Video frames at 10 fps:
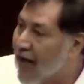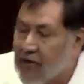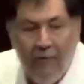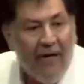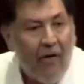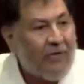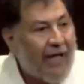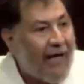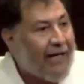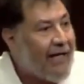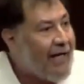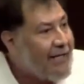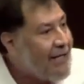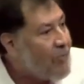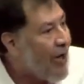Yo vengo
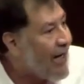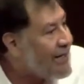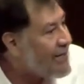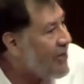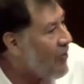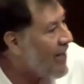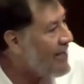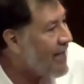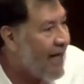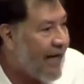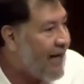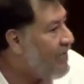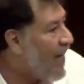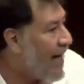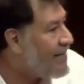tranquilísimo a las sesiones y
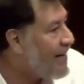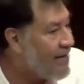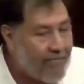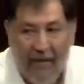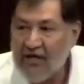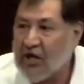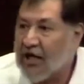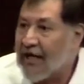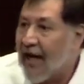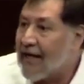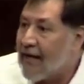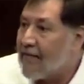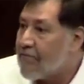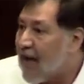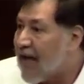me hacen, me enchilan y
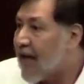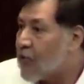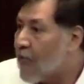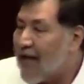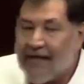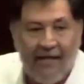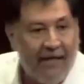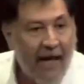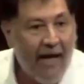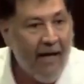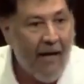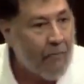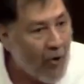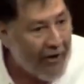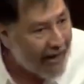piden su medicina
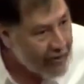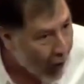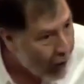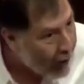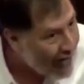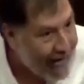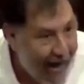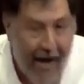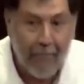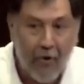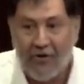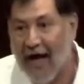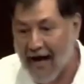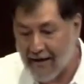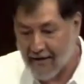porque todo el tiempo
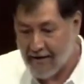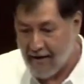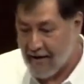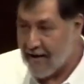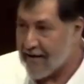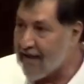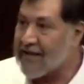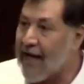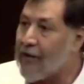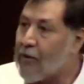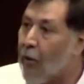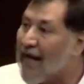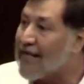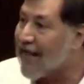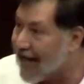están diciendo
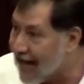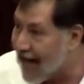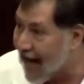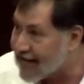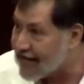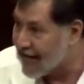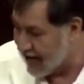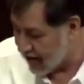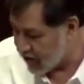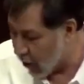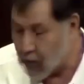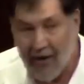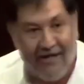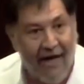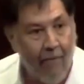mentiras, todo
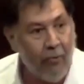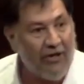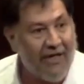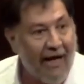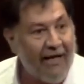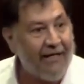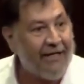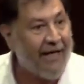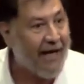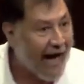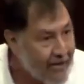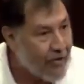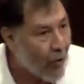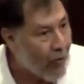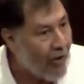el tiempo están
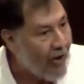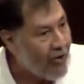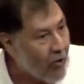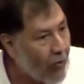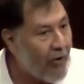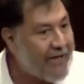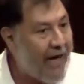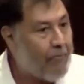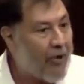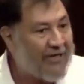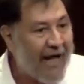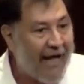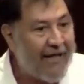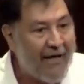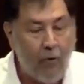intrigando, todo el tiempo están
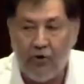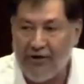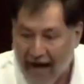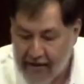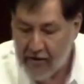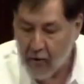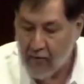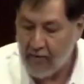denostando.